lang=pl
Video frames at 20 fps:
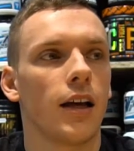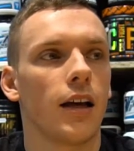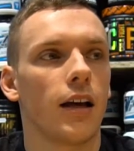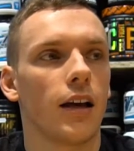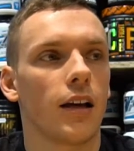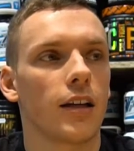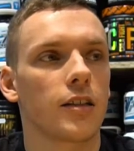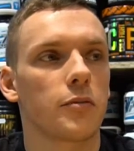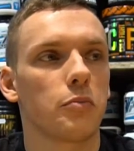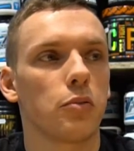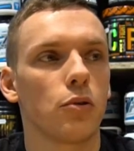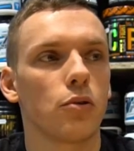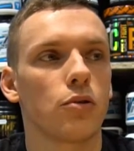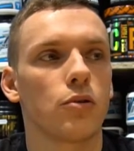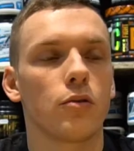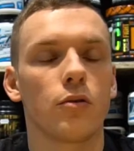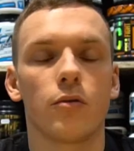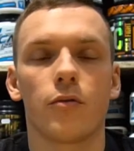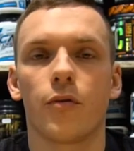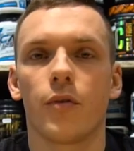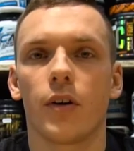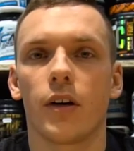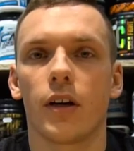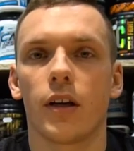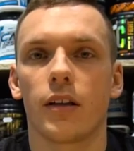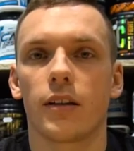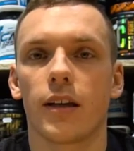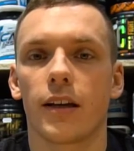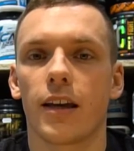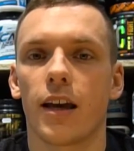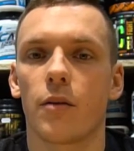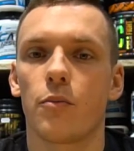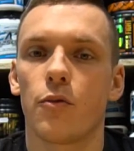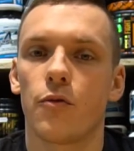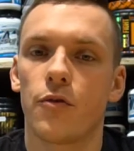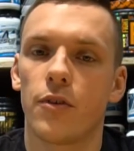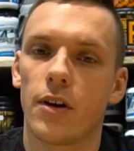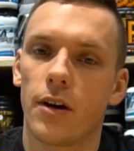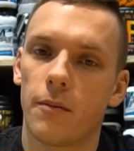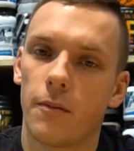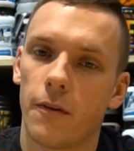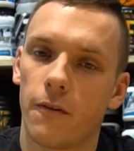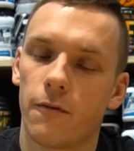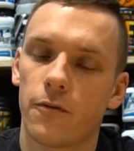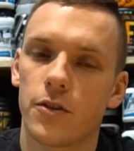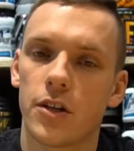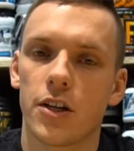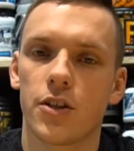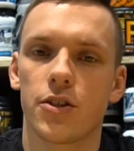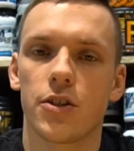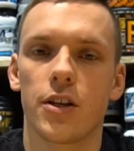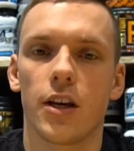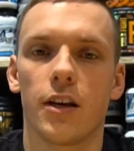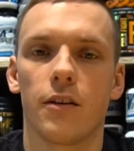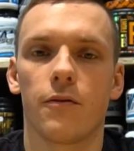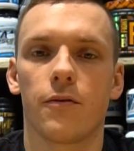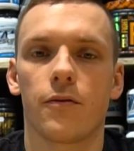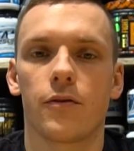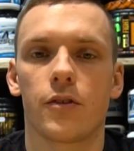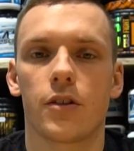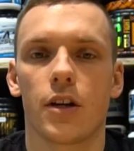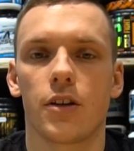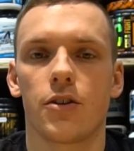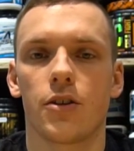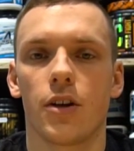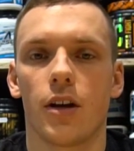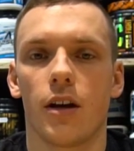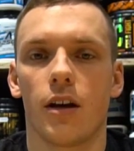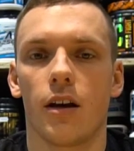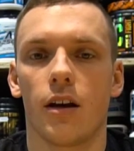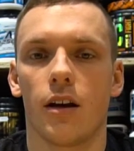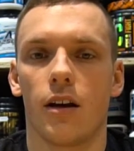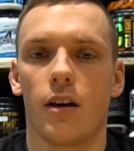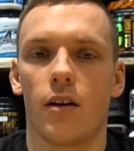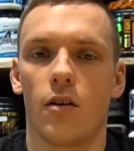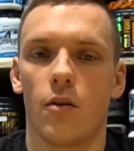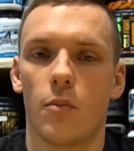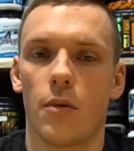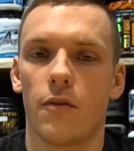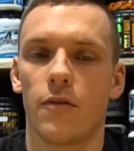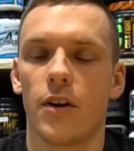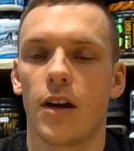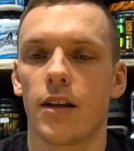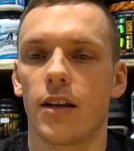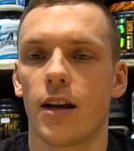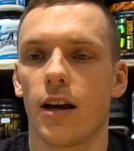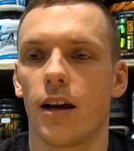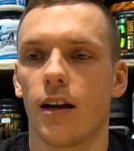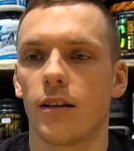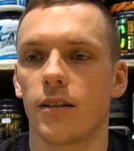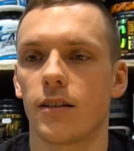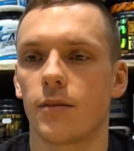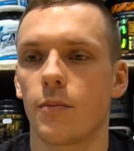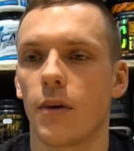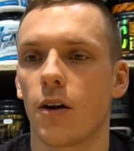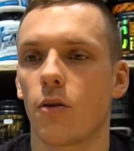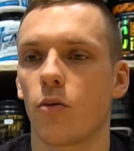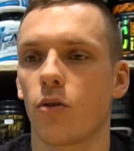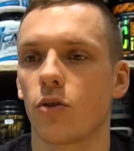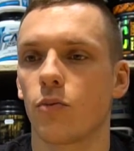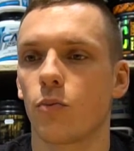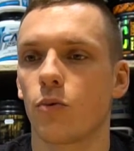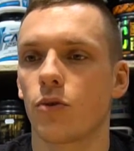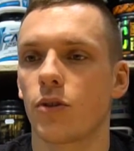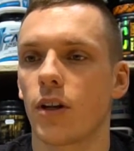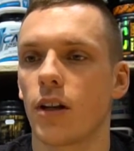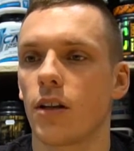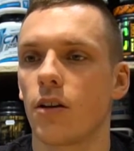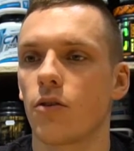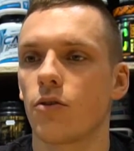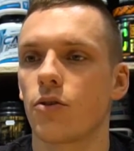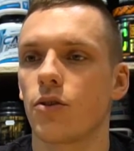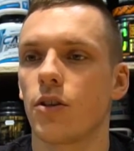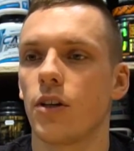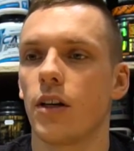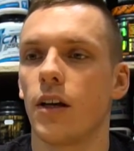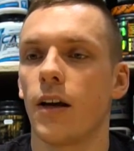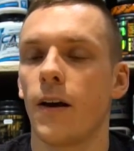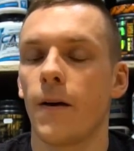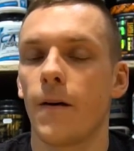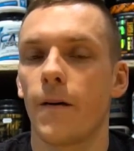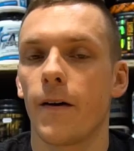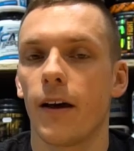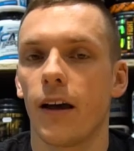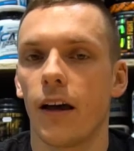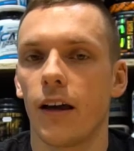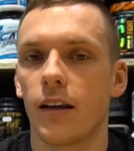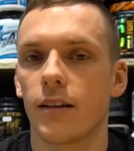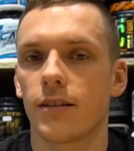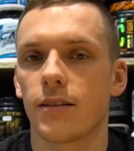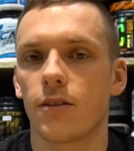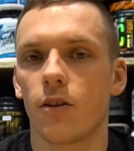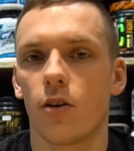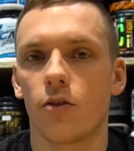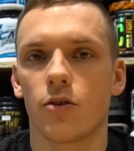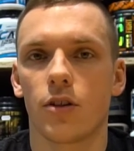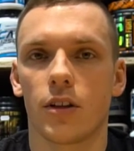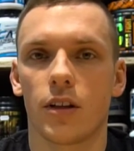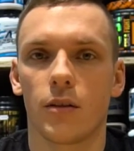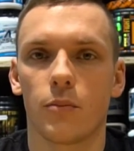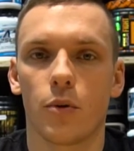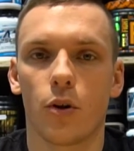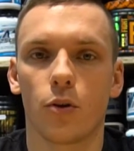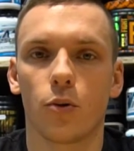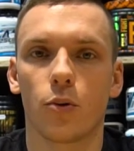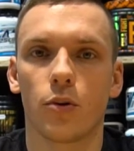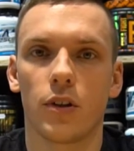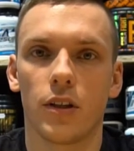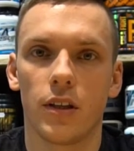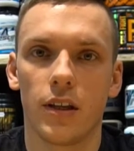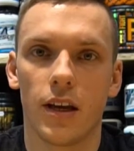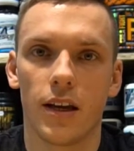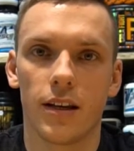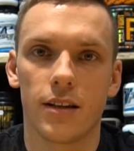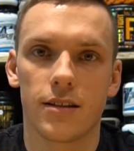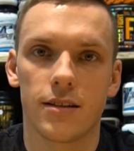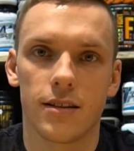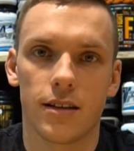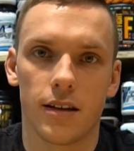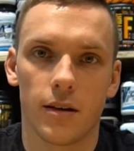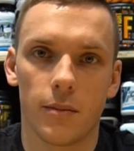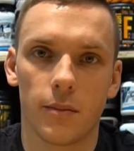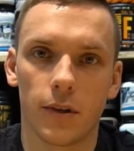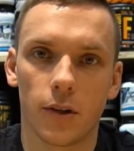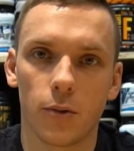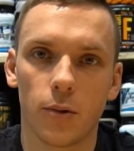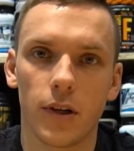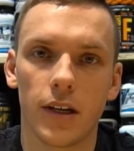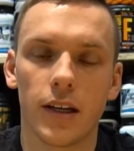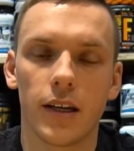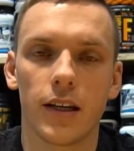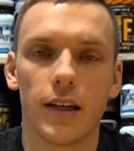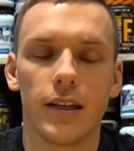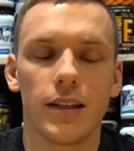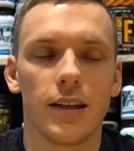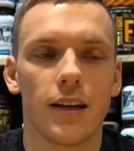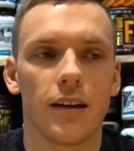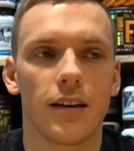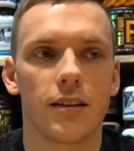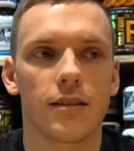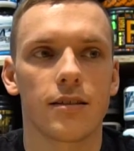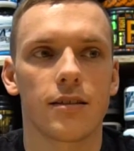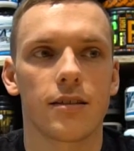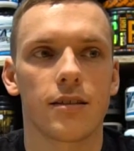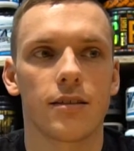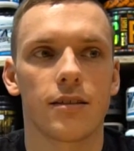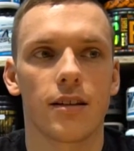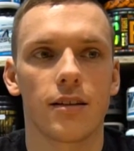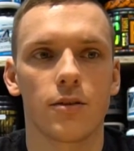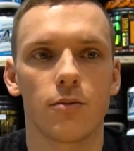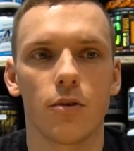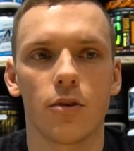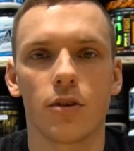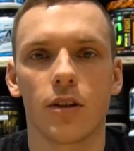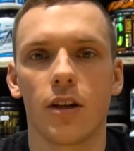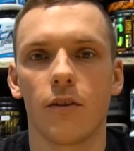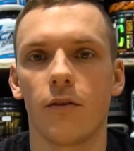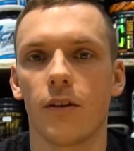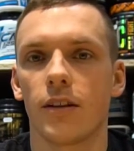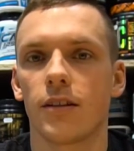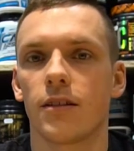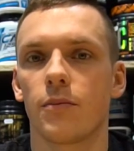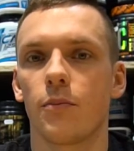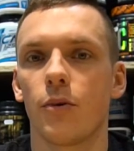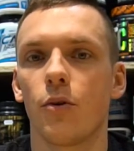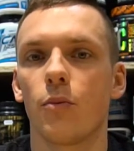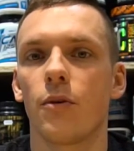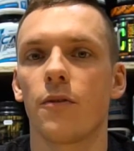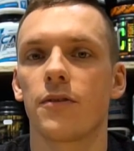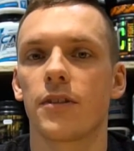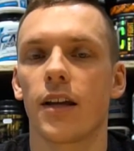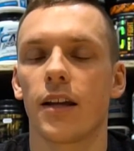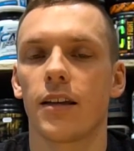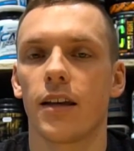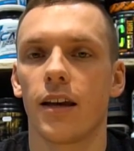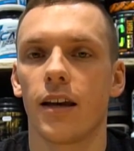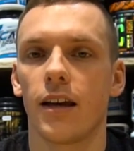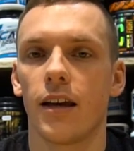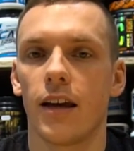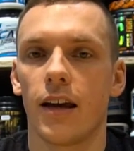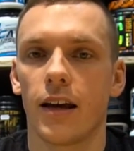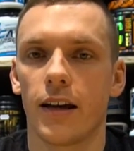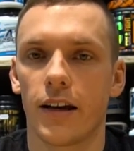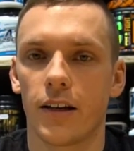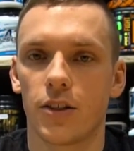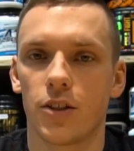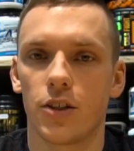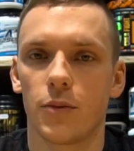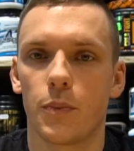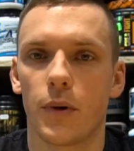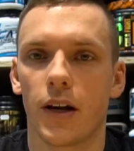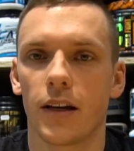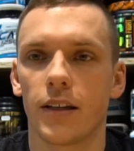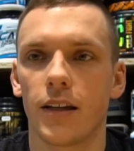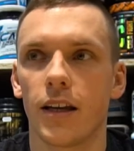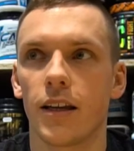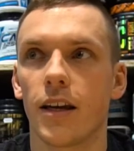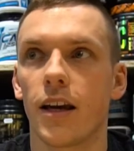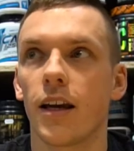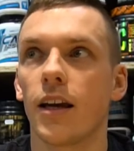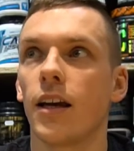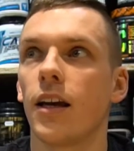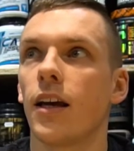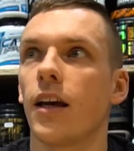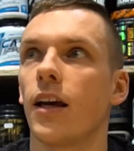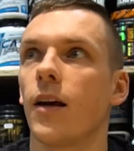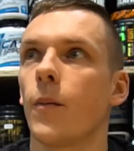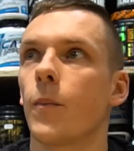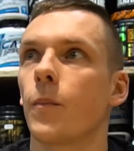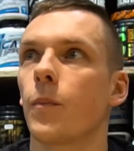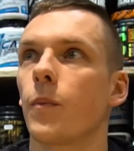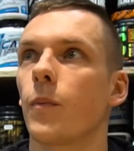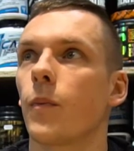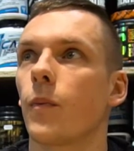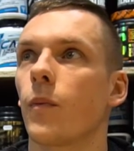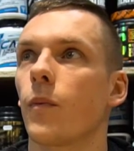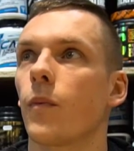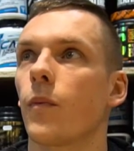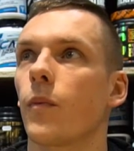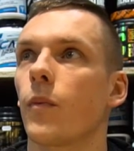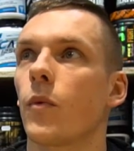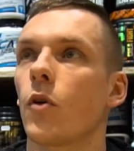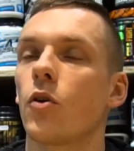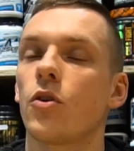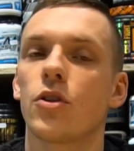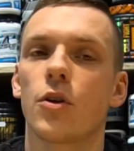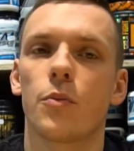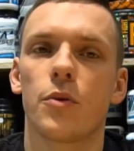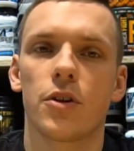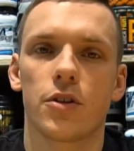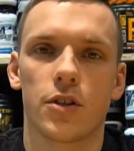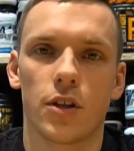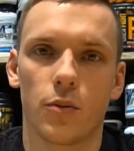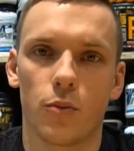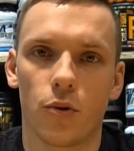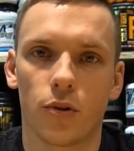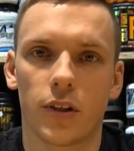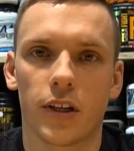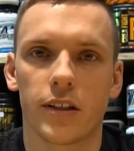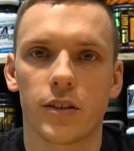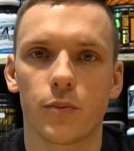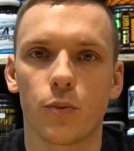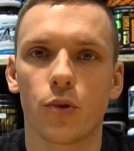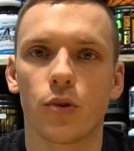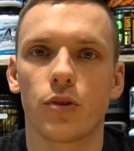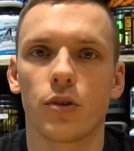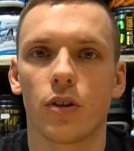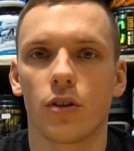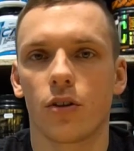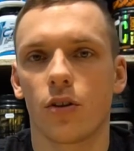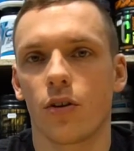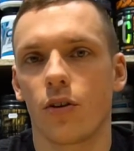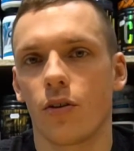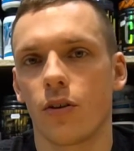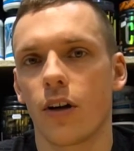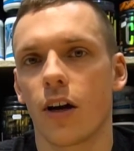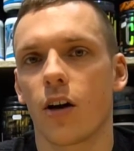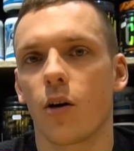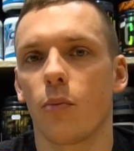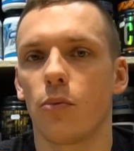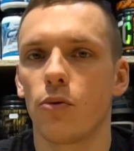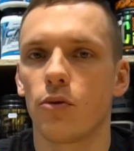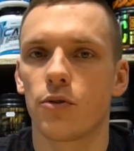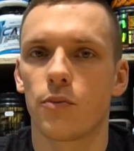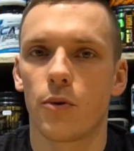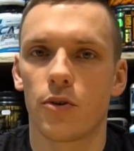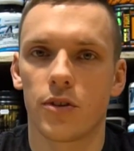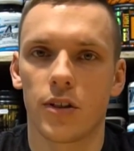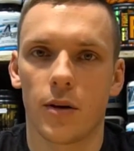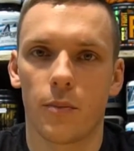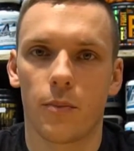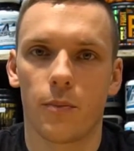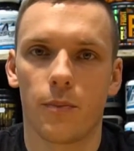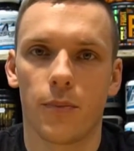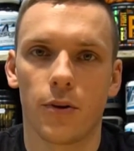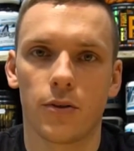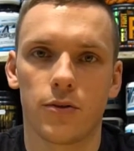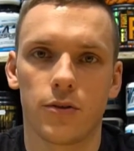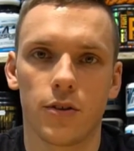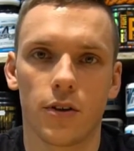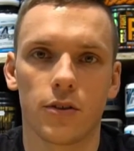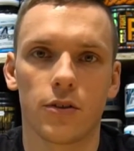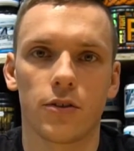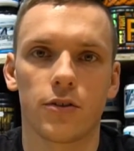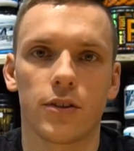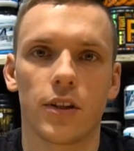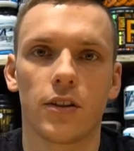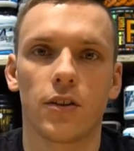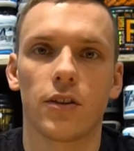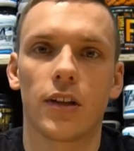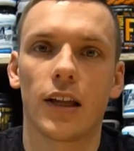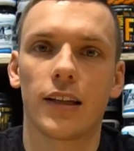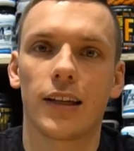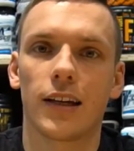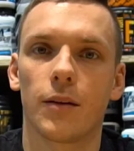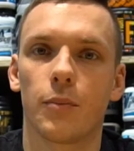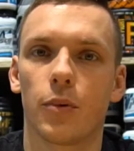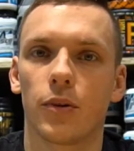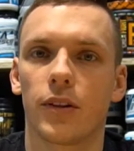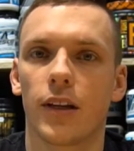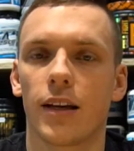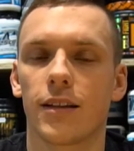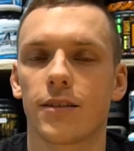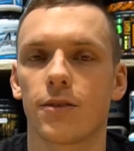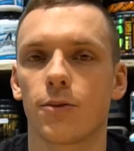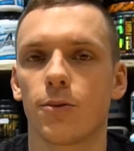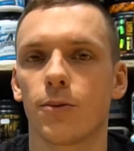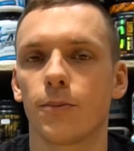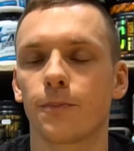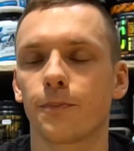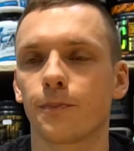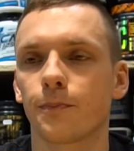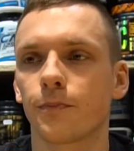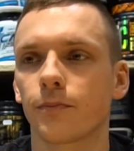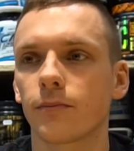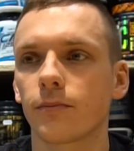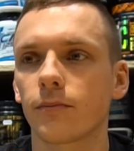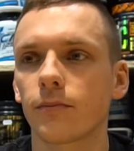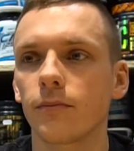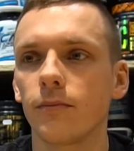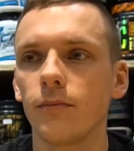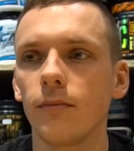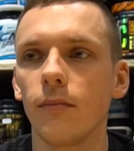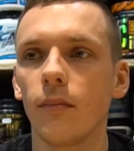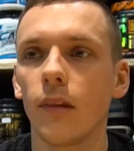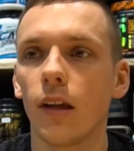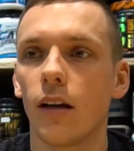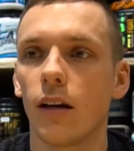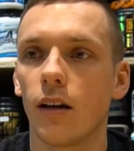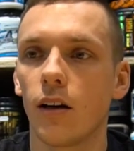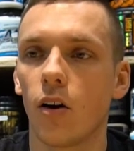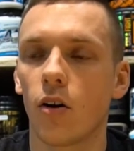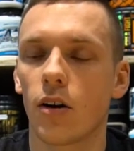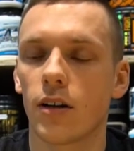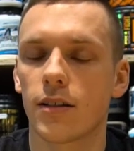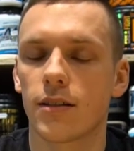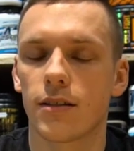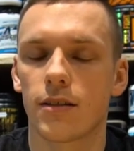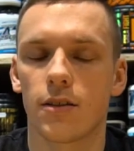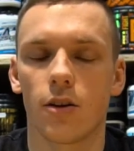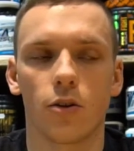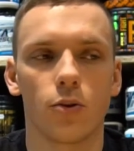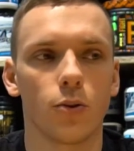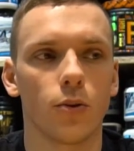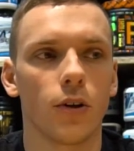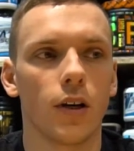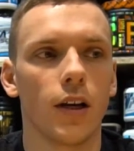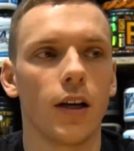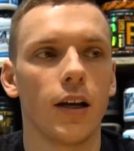E, z plusów, e, tak jak mówiłem wcześniej, w czasie omawiania smaku rozpuszczalności, e, jest to, że ten produkt nie jest mdły i nie jest za słodki, więc byłby w stanie gasić pragnienie. Mm, no i żeby jeszcze nie było tak smutno, to jako plus można podciągnąć ten dodatek potasu oraz sodu.